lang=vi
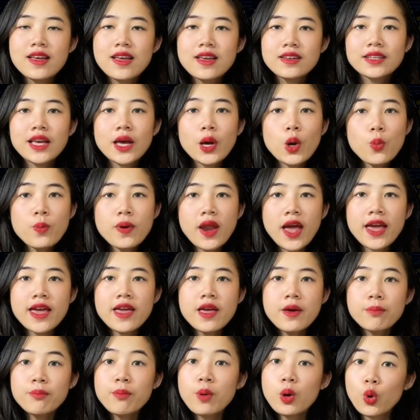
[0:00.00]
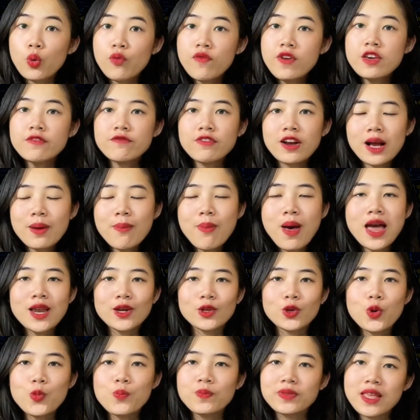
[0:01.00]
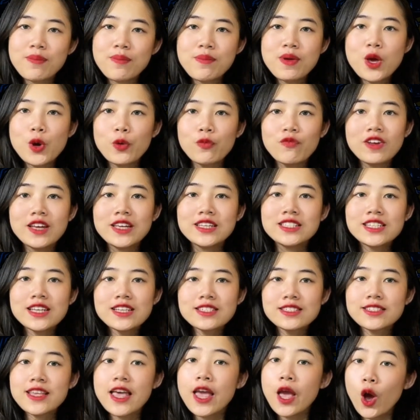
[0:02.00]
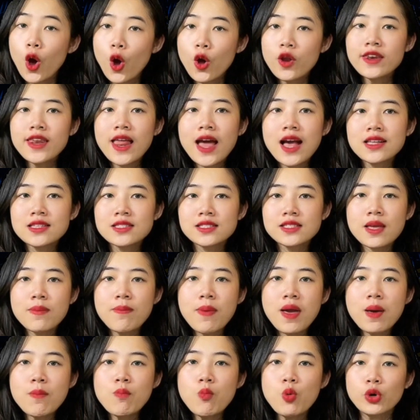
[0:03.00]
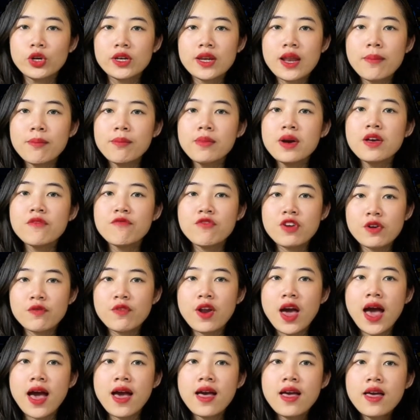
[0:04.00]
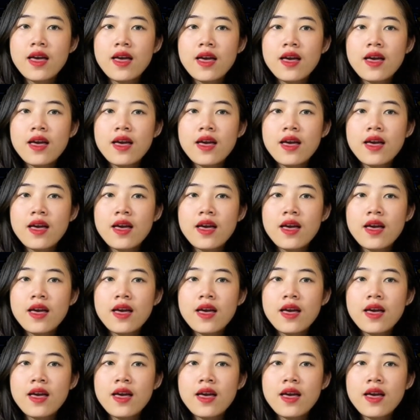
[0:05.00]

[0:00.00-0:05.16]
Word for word: Ngày hôm nay, mời quý vị và các bạn cùng tìm hiểu về chiếc xe Honda CB150 Vera.